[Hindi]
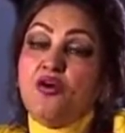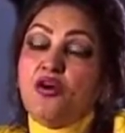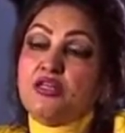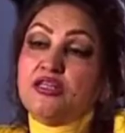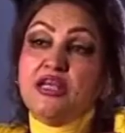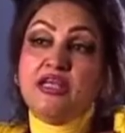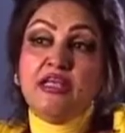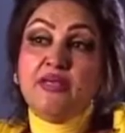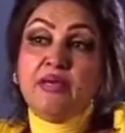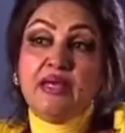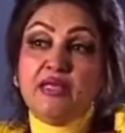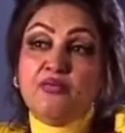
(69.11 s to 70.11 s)
और तय नहीं
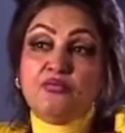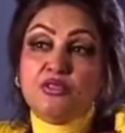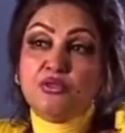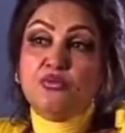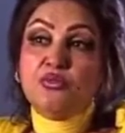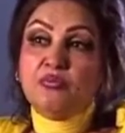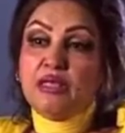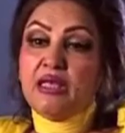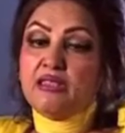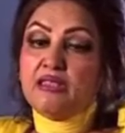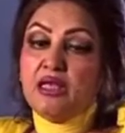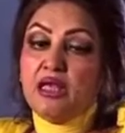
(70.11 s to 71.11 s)
मैंने उसकी धुन
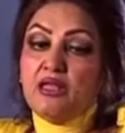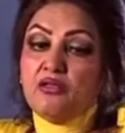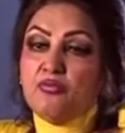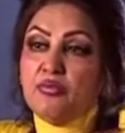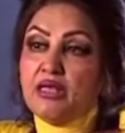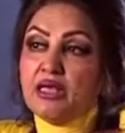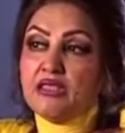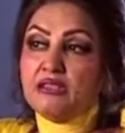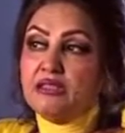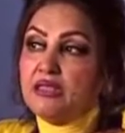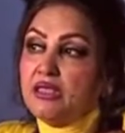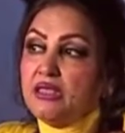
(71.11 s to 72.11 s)
बनाई थी तो मैंने कहा
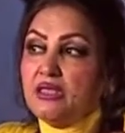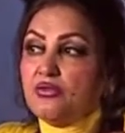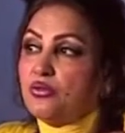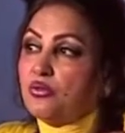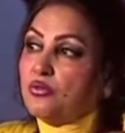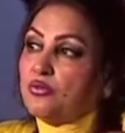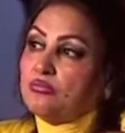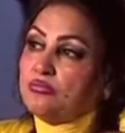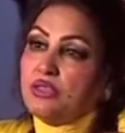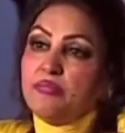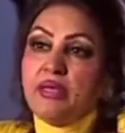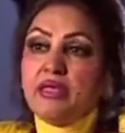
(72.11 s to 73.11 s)
जी नहीं ये तो
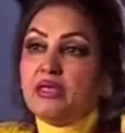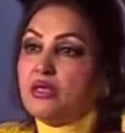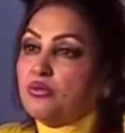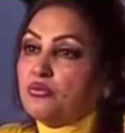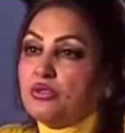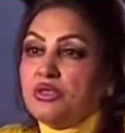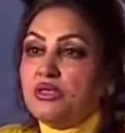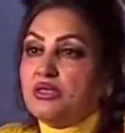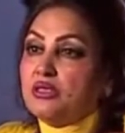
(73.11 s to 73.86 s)
नहीं मैं नहीं करूँगी